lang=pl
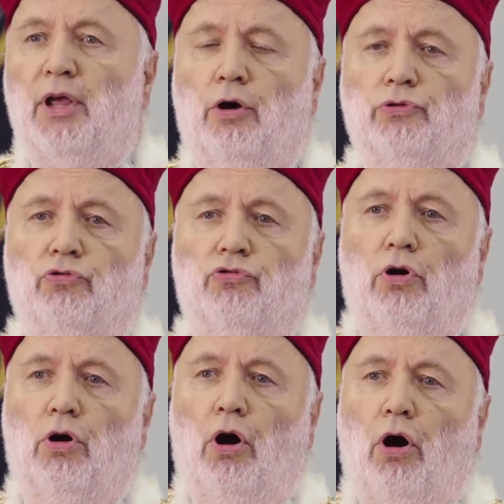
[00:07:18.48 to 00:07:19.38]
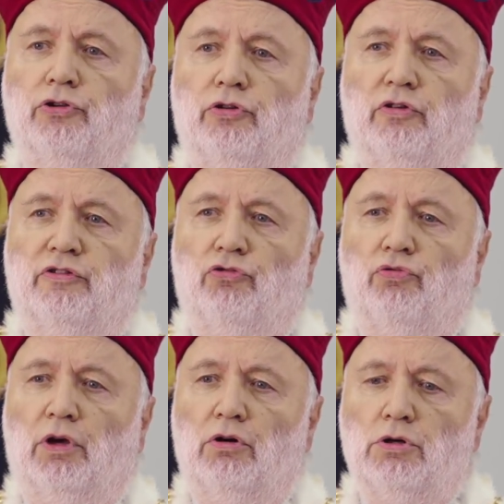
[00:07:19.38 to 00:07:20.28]
Otóż od
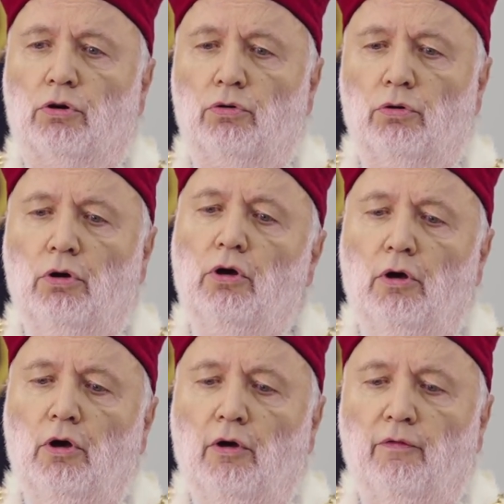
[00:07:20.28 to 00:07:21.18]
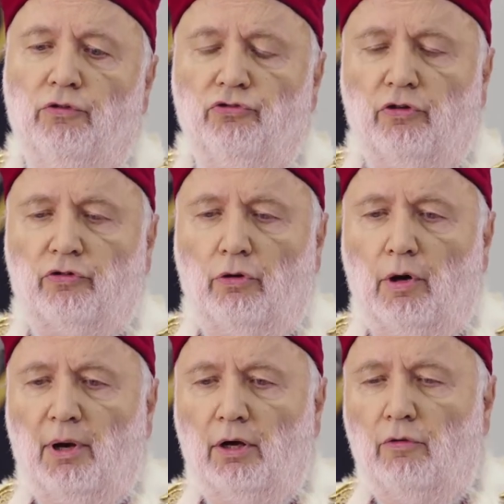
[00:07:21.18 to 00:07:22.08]
zeszłego roku Wyższa
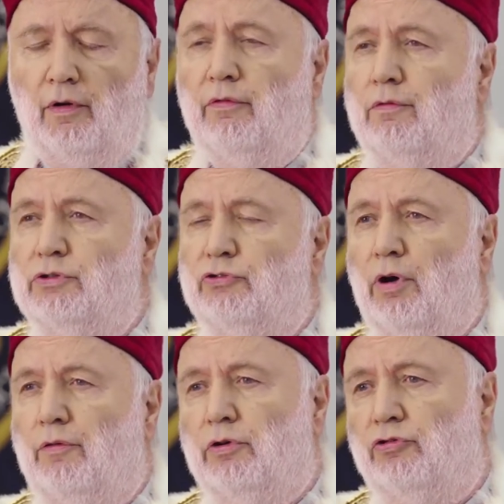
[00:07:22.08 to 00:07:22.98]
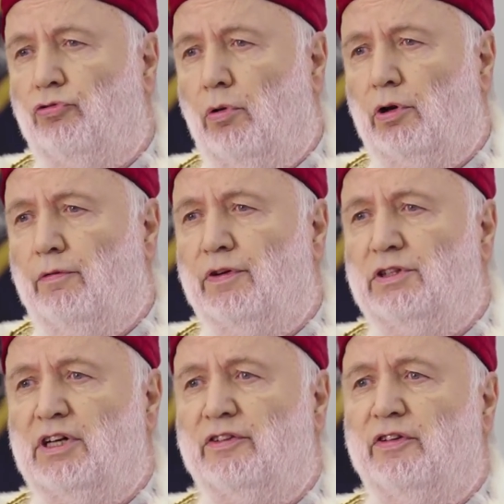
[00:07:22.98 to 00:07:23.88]
Szkoła Bankowa we Wrocławiu jest członkiem
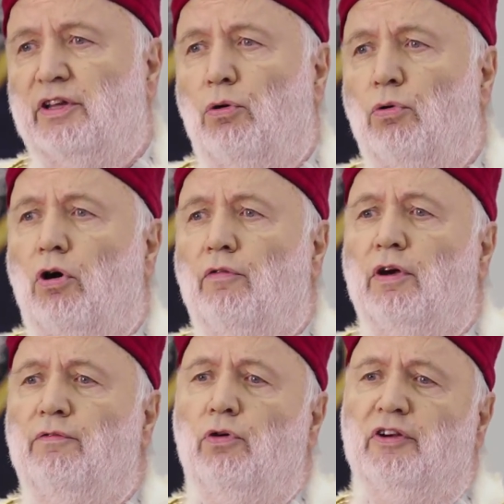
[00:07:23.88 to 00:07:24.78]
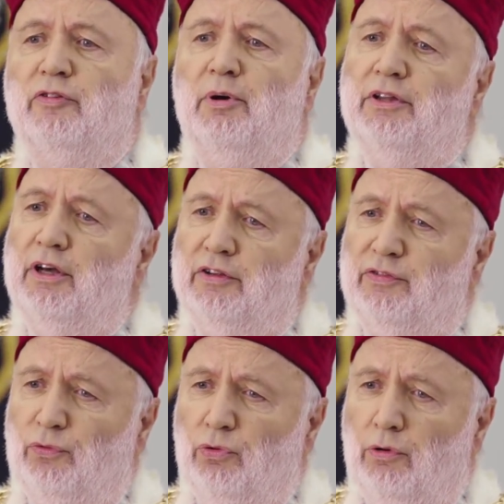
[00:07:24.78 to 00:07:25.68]
Federacji Naukowej
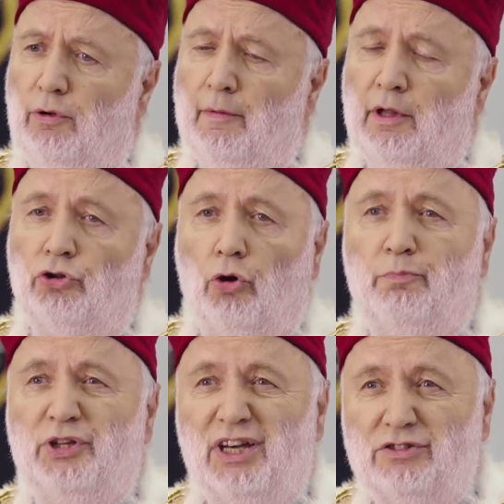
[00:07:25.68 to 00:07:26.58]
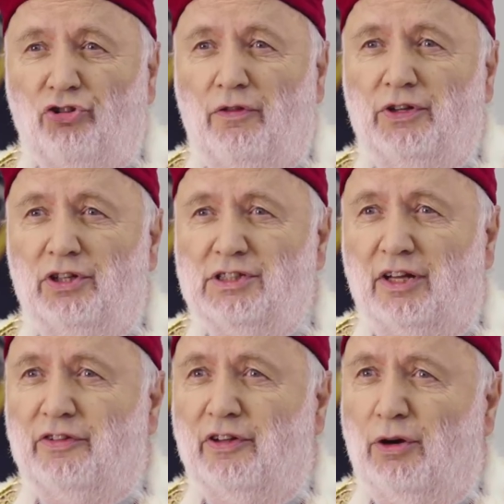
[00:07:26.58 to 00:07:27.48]
WSB-DSW. To pierwsza
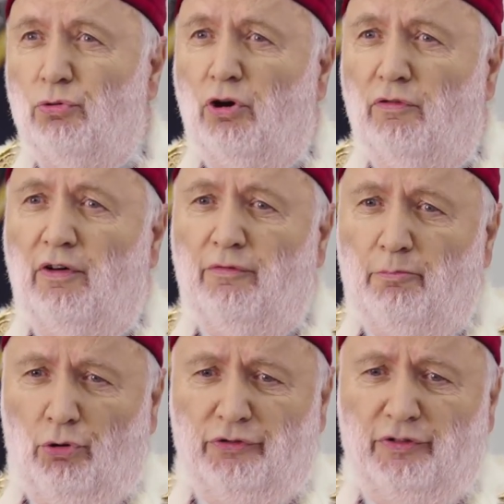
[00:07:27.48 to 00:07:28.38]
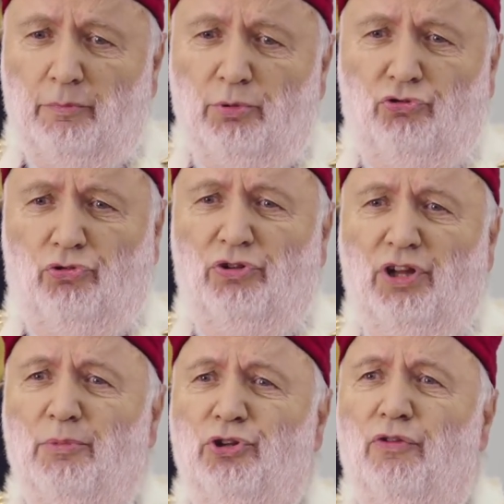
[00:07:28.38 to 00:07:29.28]
federacja naukowa w Polsce pod
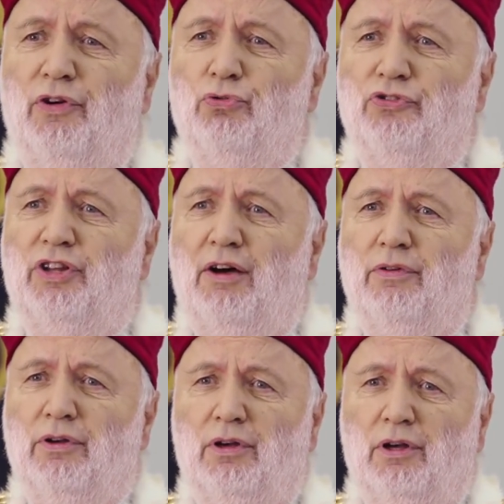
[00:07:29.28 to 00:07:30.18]
rządami nowej ustawy.